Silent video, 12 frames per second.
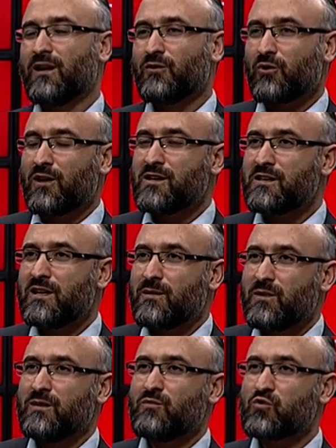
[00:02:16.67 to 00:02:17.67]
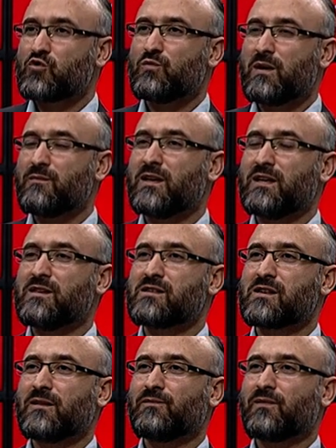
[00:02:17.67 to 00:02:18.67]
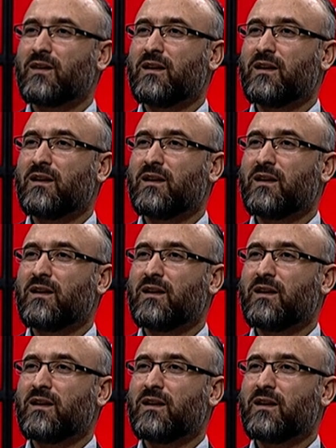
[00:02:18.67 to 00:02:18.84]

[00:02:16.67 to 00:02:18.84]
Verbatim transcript: Dolayısıyla bir Müslüman bir insan